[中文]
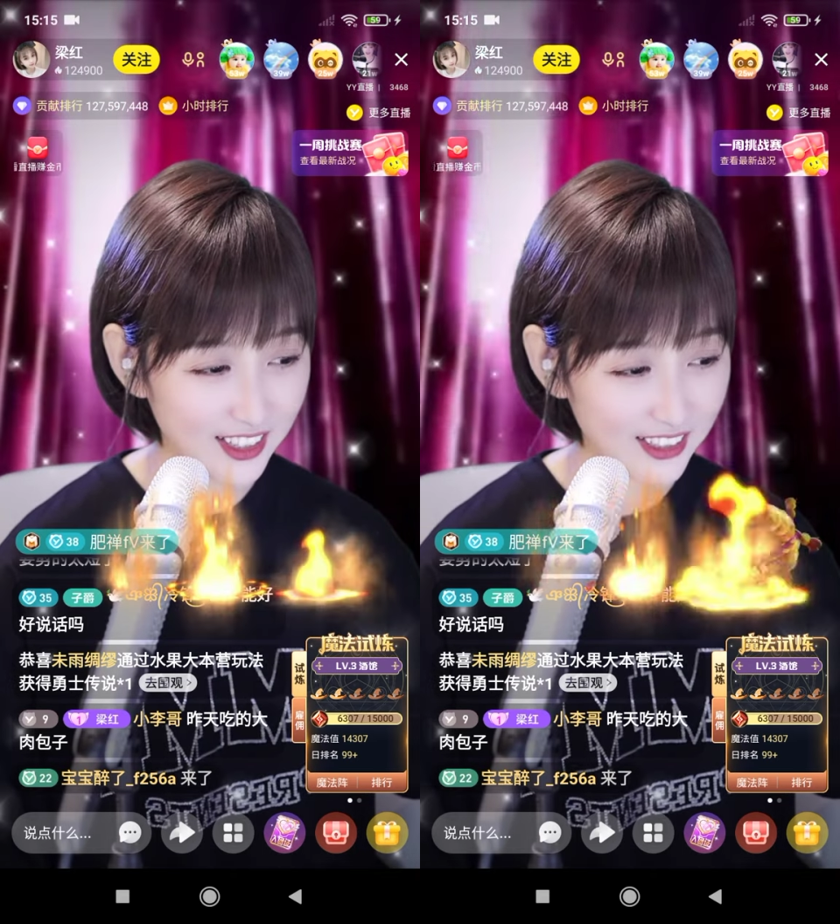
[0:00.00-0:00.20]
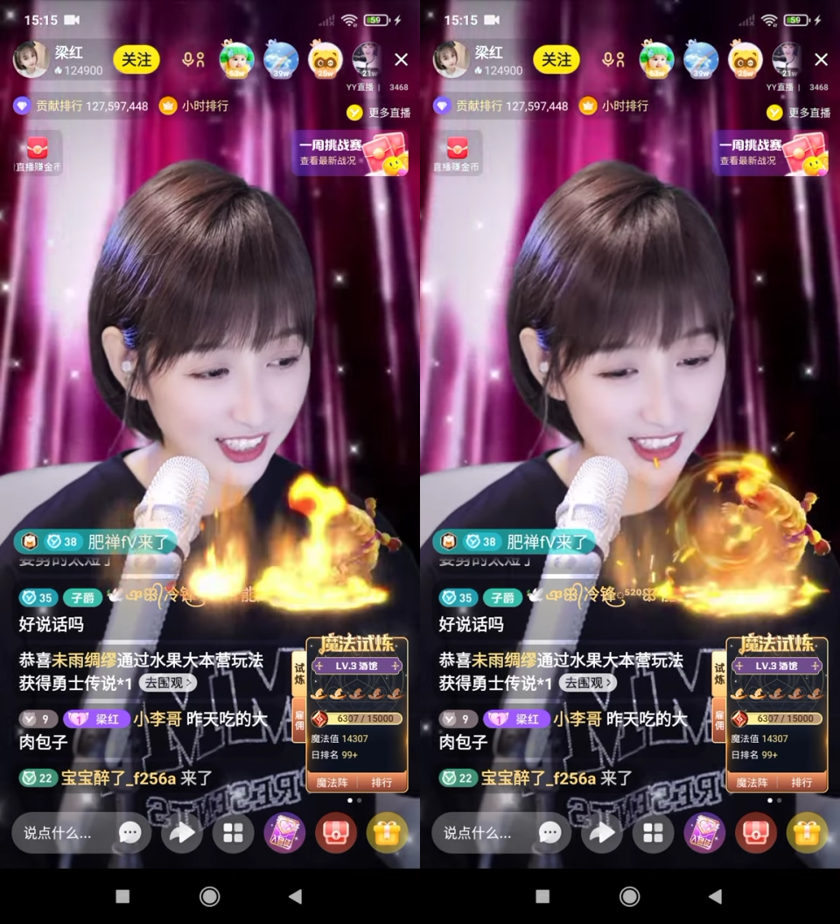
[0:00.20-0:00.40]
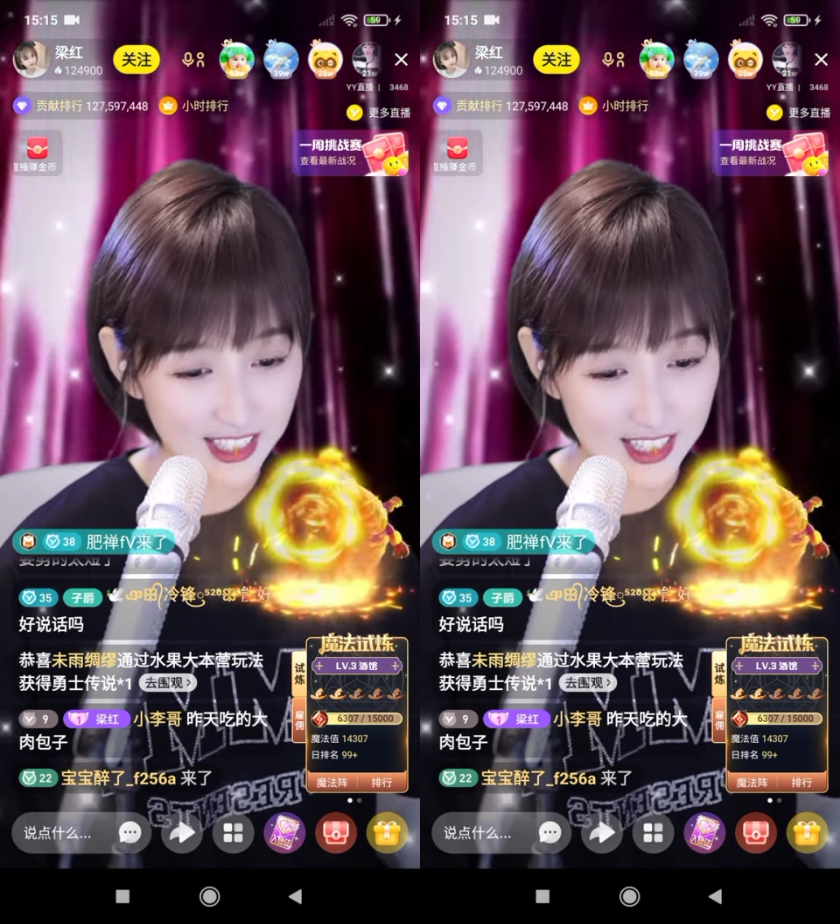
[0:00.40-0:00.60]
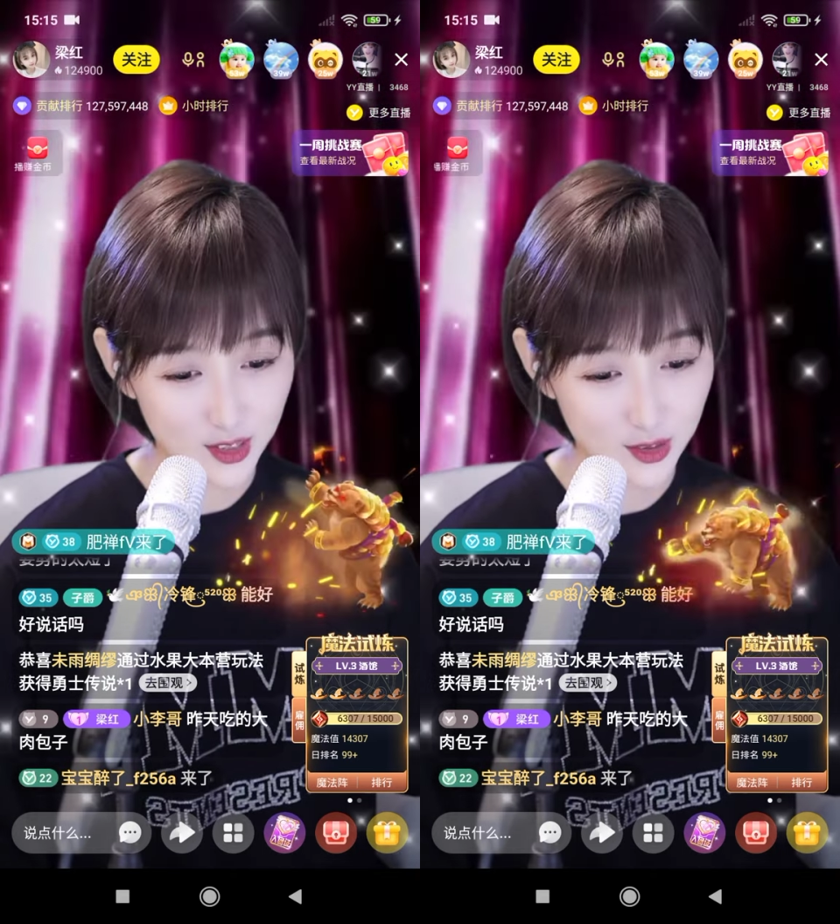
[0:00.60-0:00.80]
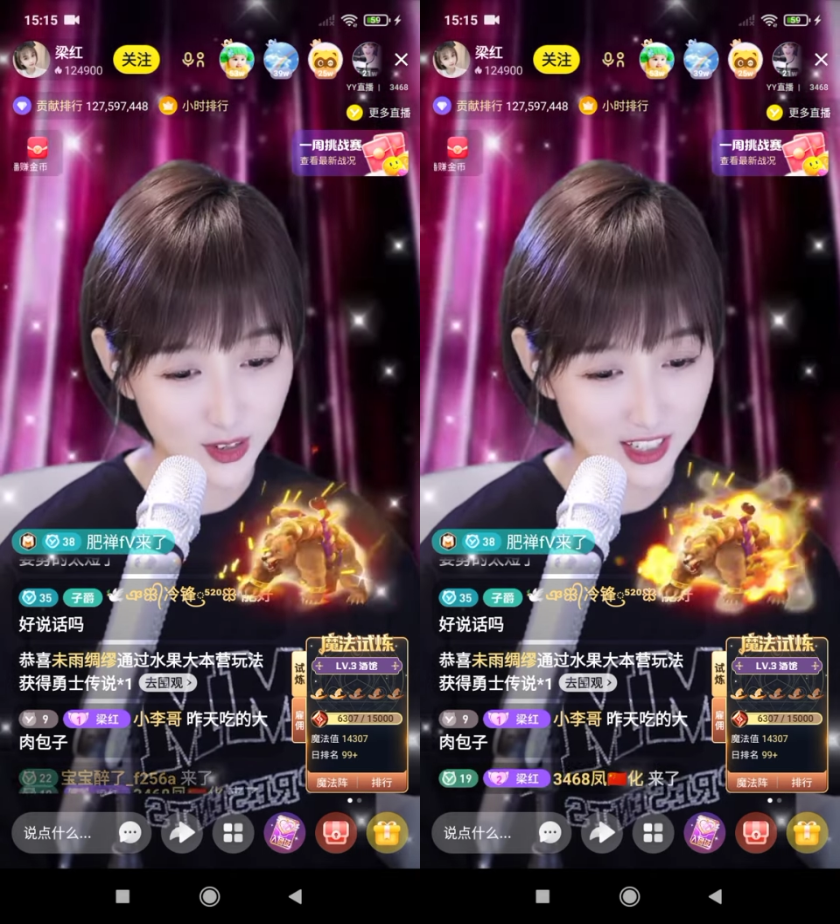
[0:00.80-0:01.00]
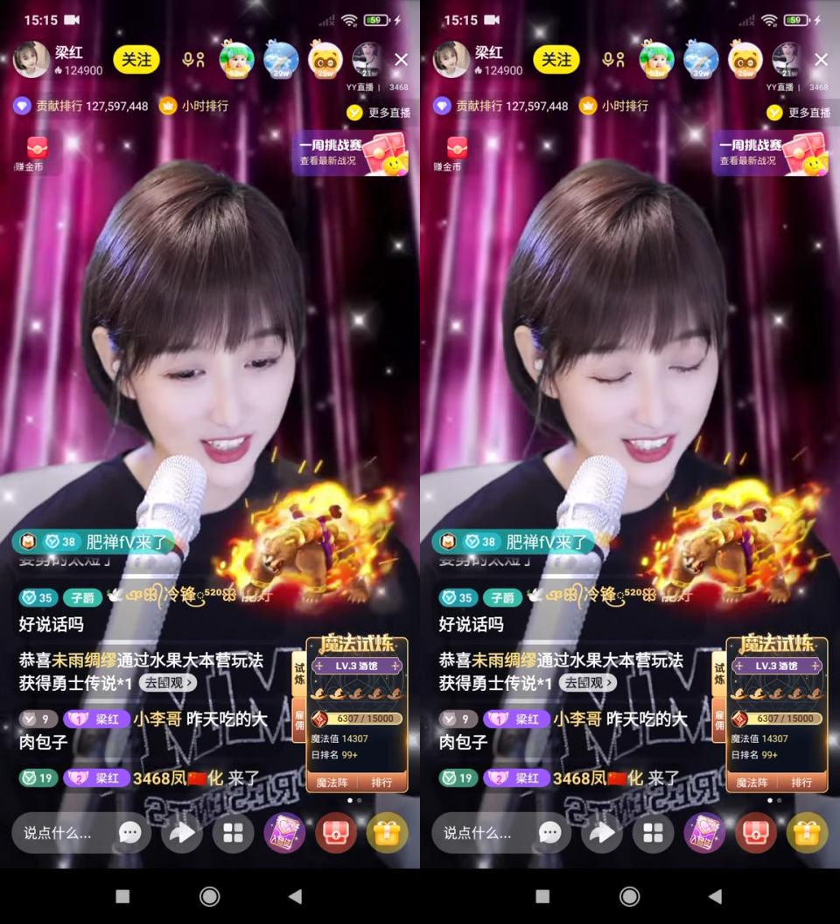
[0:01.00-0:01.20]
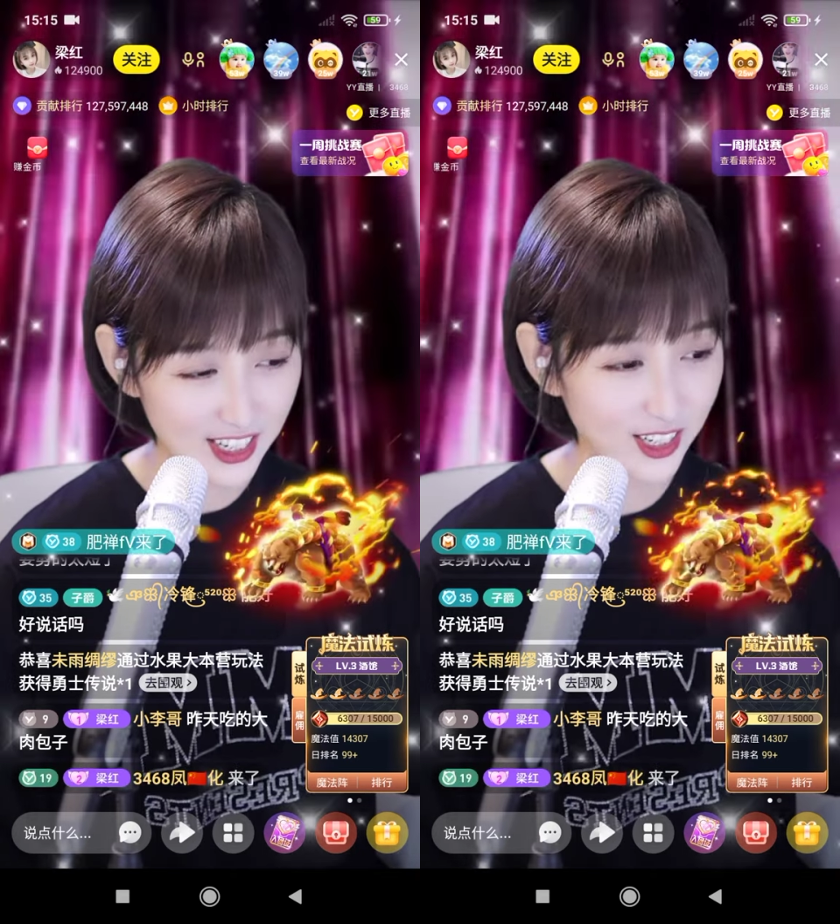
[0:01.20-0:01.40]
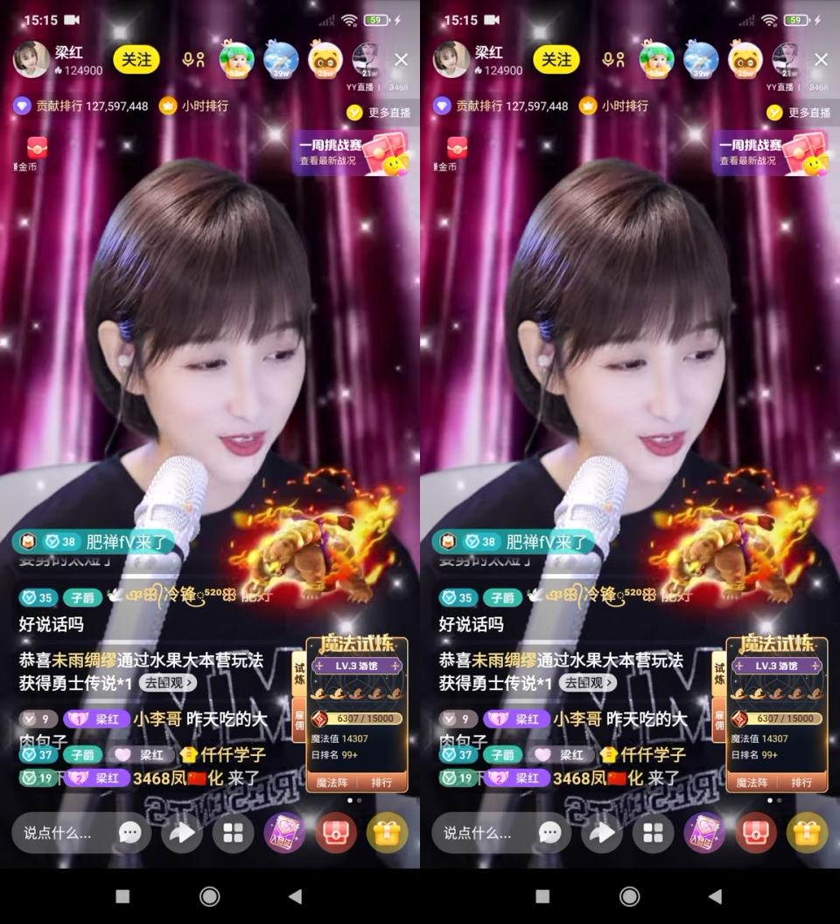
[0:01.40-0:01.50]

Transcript: 那咱讲说今个